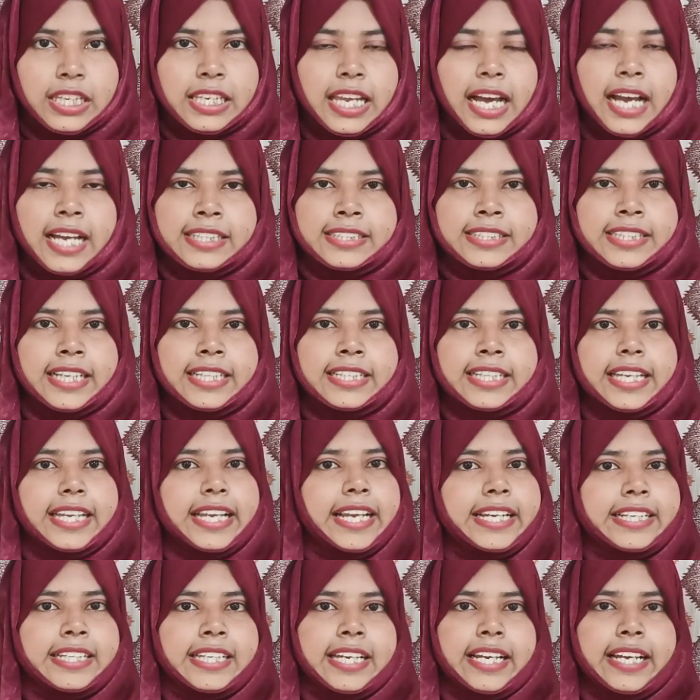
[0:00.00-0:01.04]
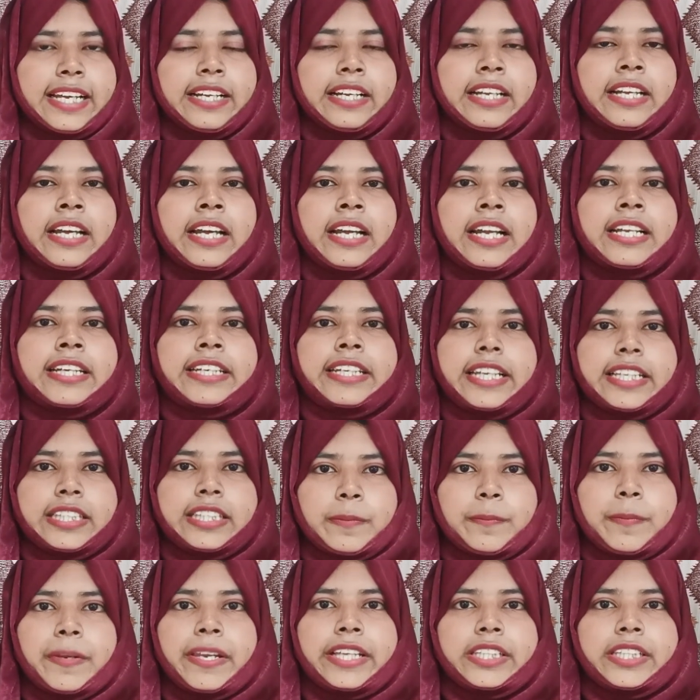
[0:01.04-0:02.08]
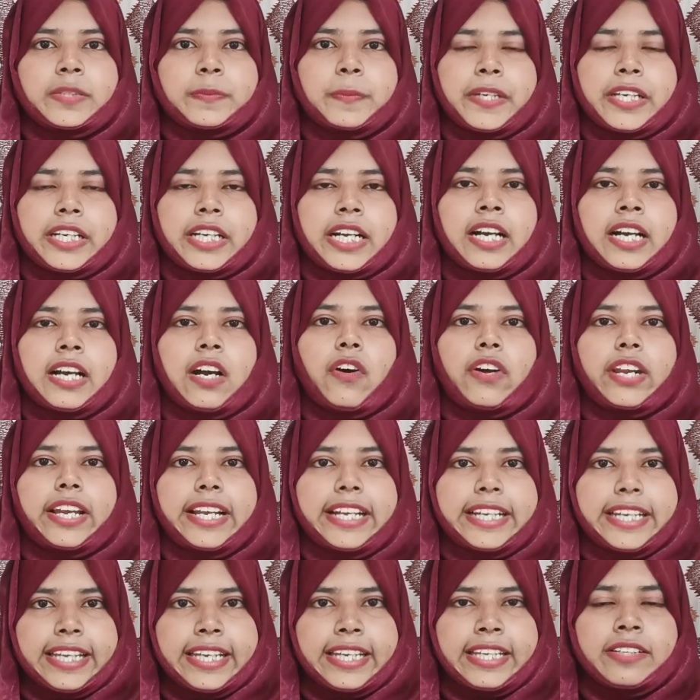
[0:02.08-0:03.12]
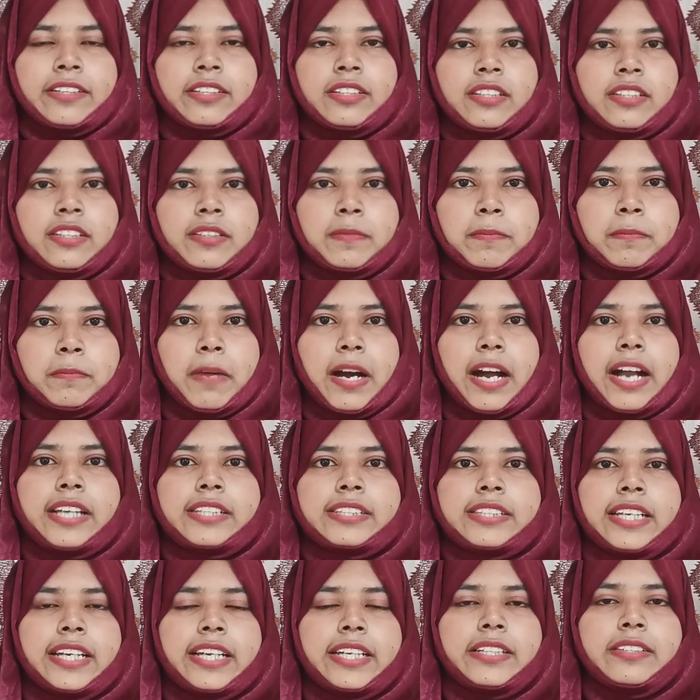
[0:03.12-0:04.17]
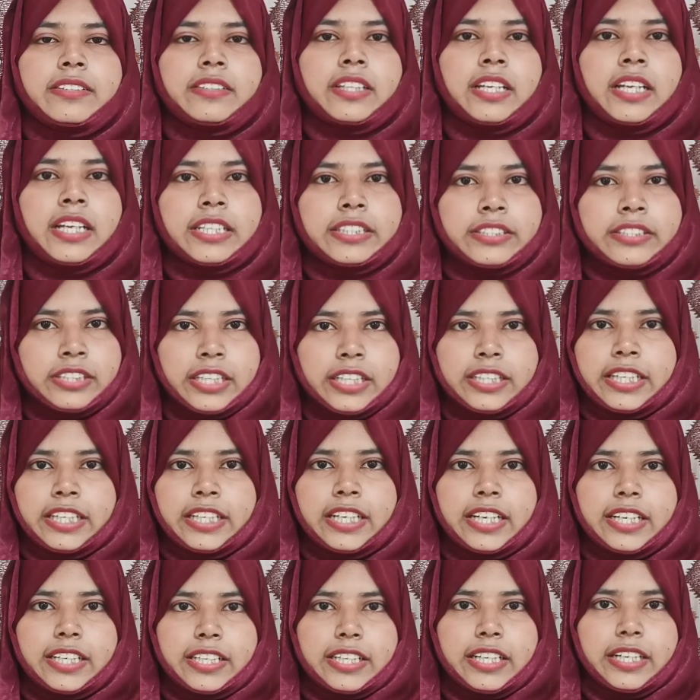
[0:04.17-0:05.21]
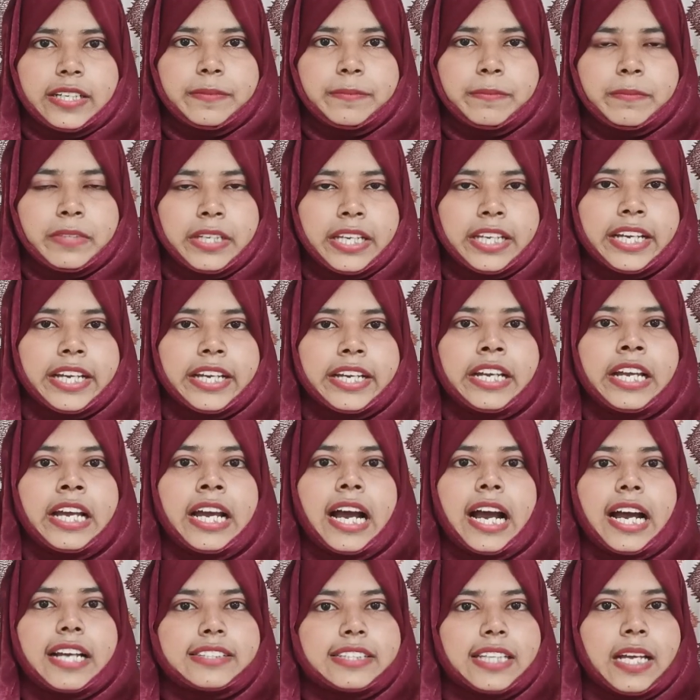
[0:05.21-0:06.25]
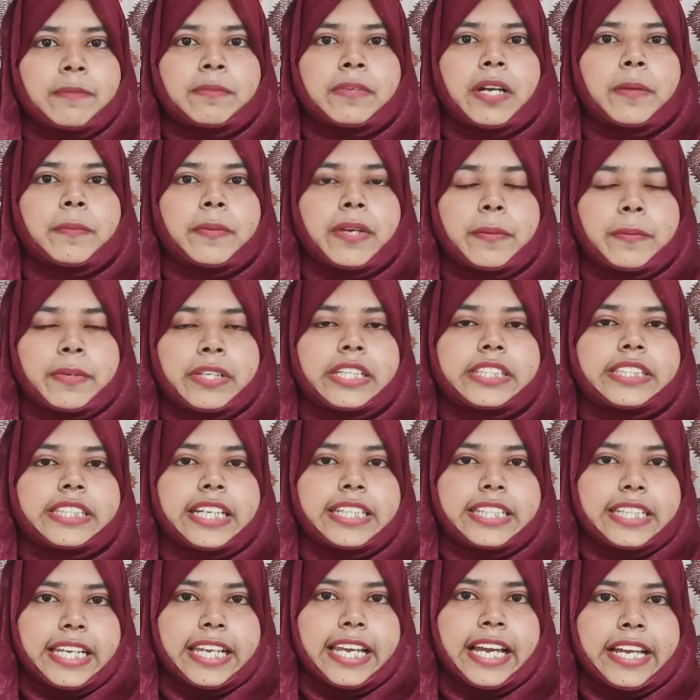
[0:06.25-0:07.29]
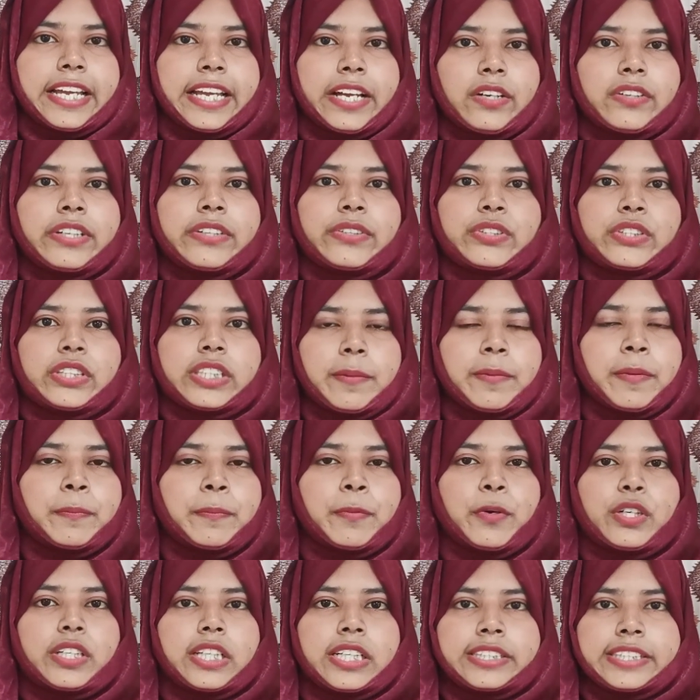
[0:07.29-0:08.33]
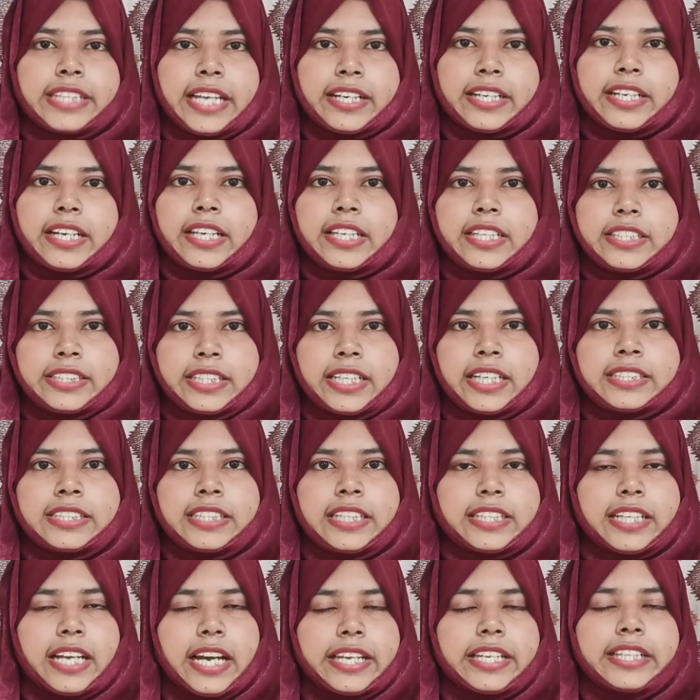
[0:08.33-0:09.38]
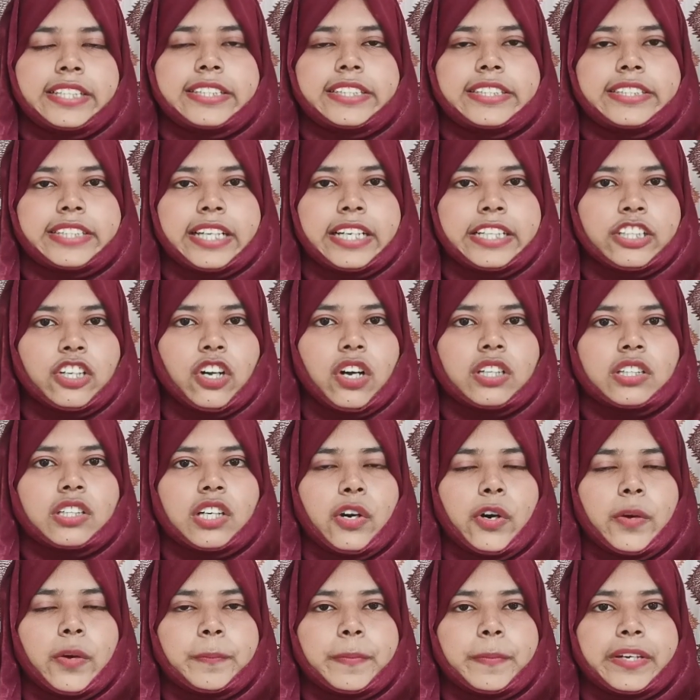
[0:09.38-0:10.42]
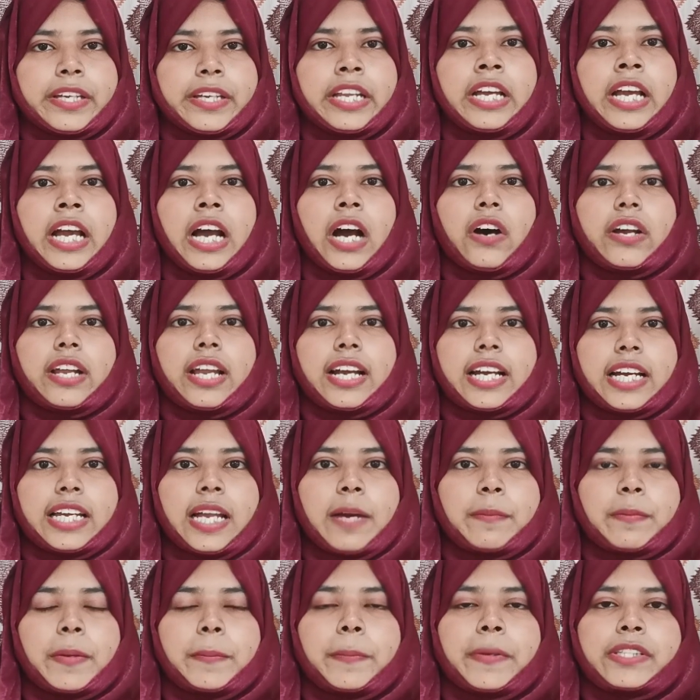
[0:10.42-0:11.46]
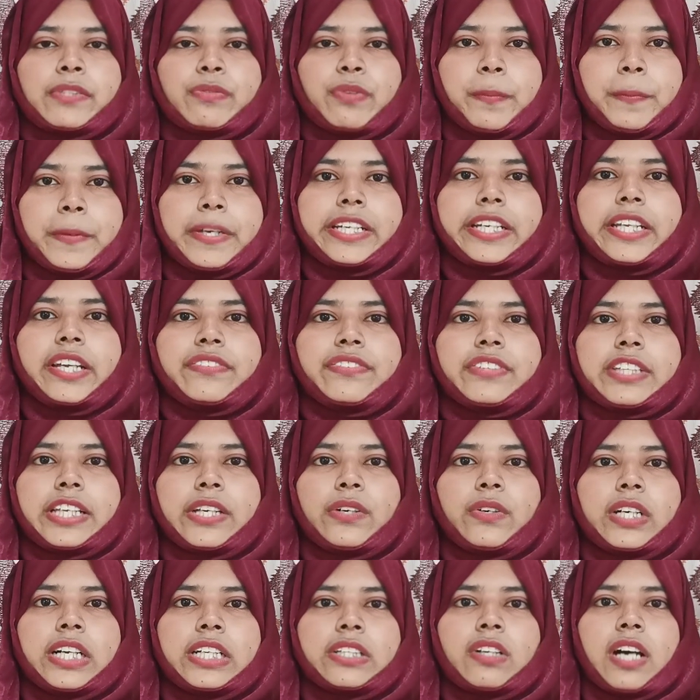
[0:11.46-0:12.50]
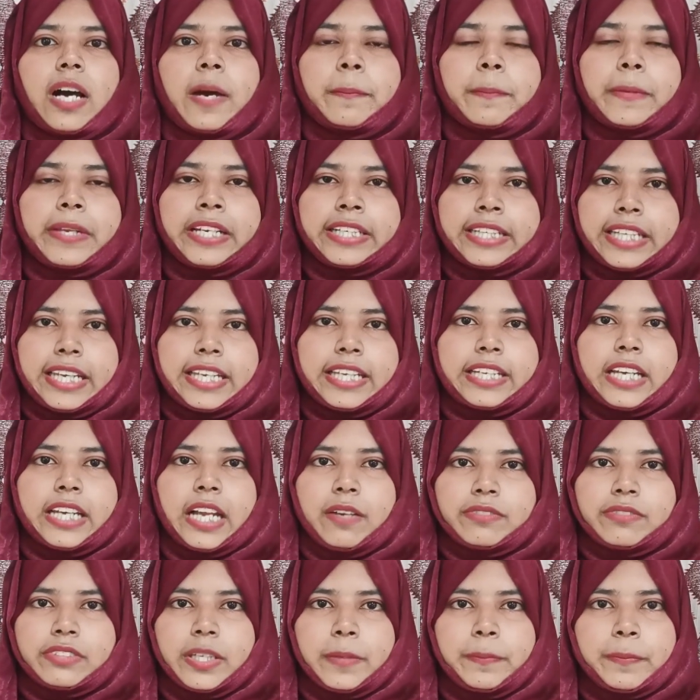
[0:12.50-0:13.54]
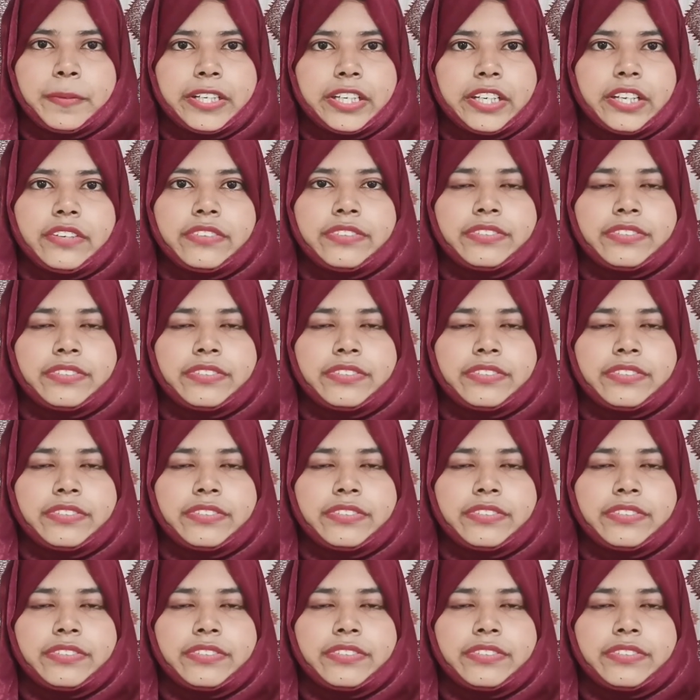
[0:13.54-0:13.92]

लास्ट डेट एट है डी ट्रिपल एस बी का और एटीन मार्च है चंडीगढ़ का ठीक है आसाम का भी अभी रिसेंटली आया हुआ है उसका भी पोर्टल चेक कर लीजिएगा सरकारी रिजल्ट डॉट कॉम पर और अगर आपके पास वो पी नहीं होगा तो आप मेरे टेलीग्राम से पी